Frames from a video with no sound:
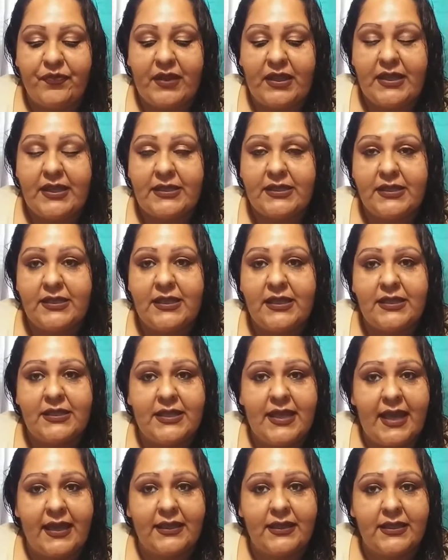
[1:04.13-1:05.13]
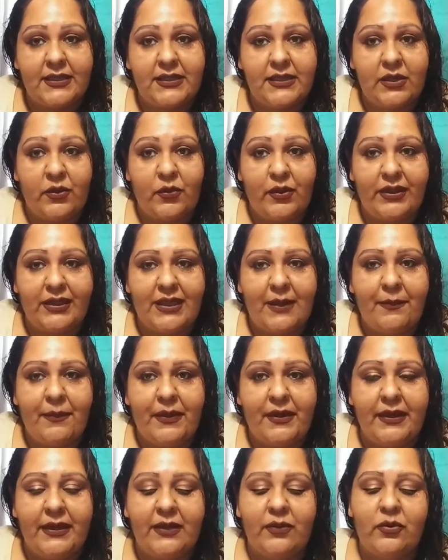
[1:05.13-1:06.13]
y este es el tag de 50
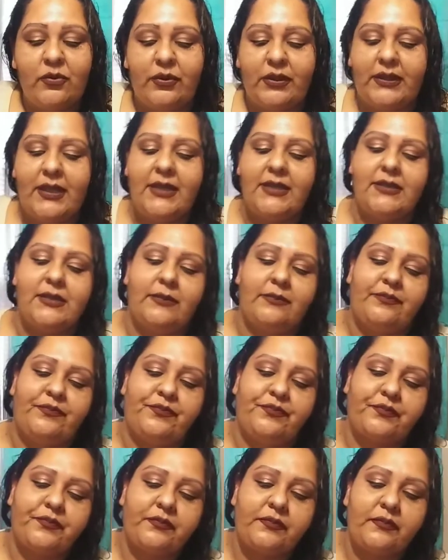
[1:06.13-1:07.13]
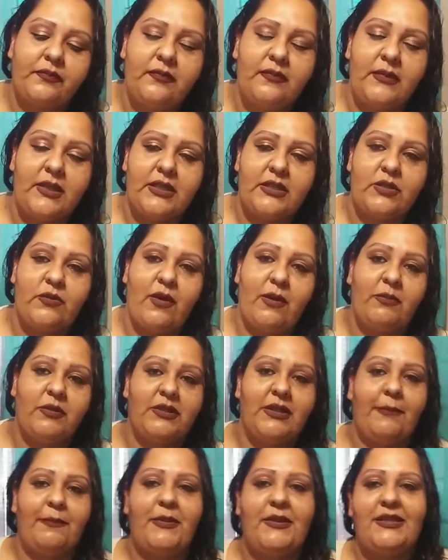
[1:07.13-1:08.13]
preguntas. So
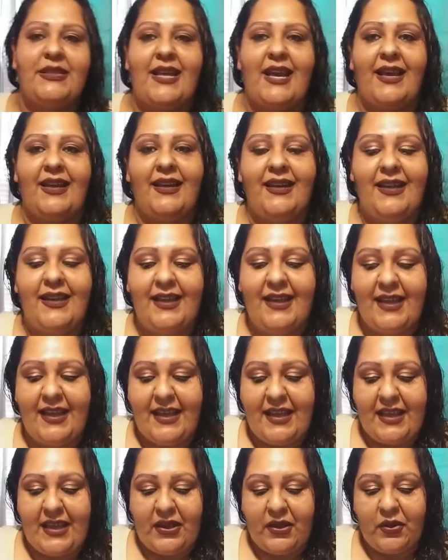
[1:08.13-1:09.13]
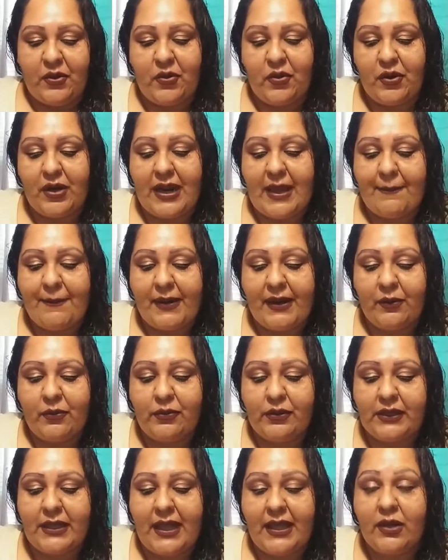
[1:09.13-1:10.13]
vamos a empezar con la
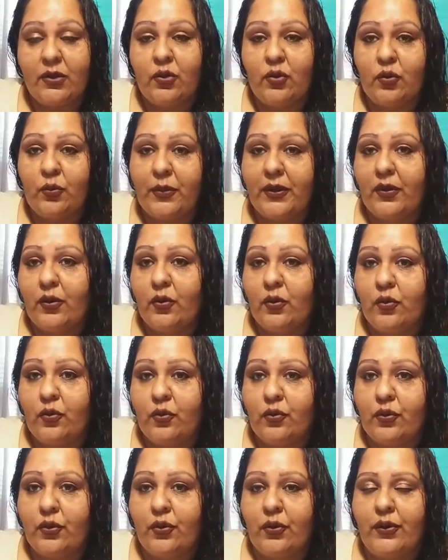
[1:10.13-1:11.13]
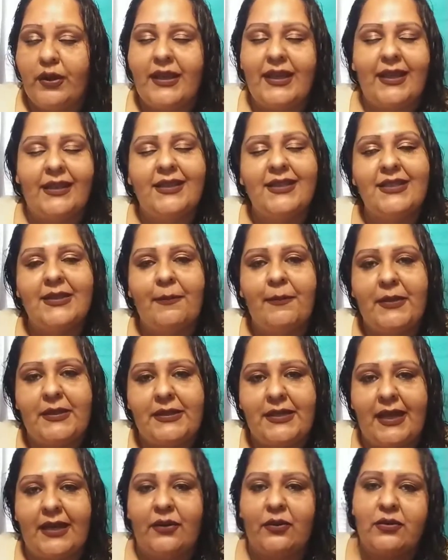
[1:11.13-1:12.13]
pregunta número uno. Y antes de
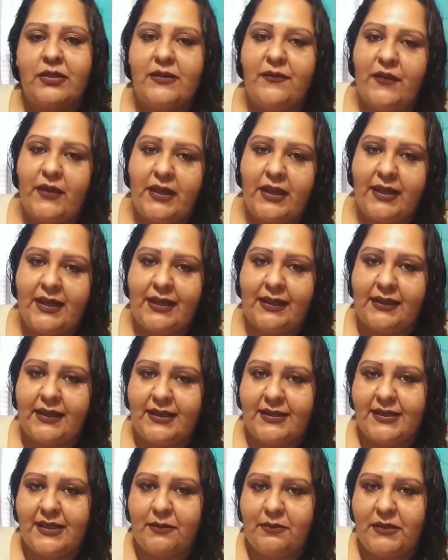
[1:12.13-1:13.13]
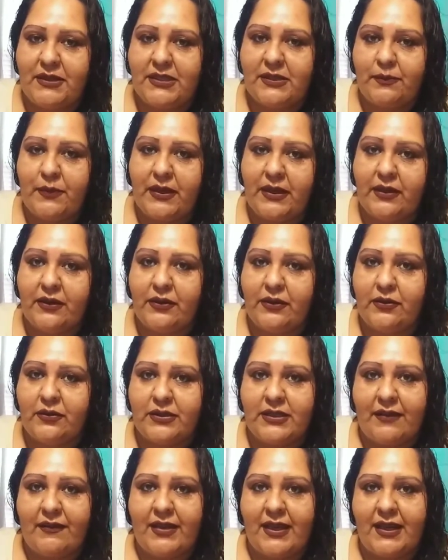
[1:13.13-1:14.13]
empezar, no se fijen atrás en mi speaker, no
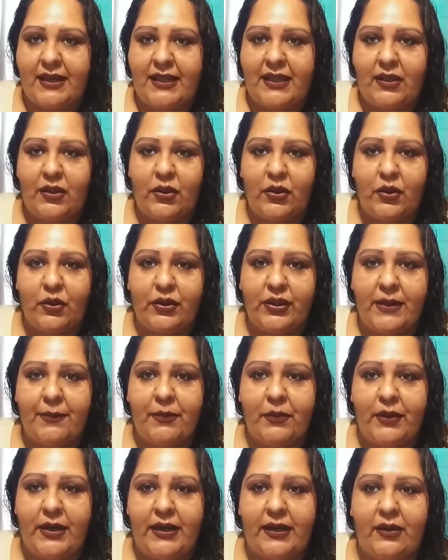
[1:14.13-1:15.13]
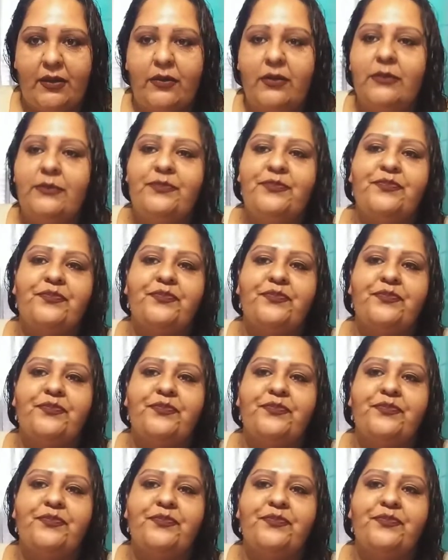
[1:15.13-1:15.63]
sabía ni dónde ponerlo.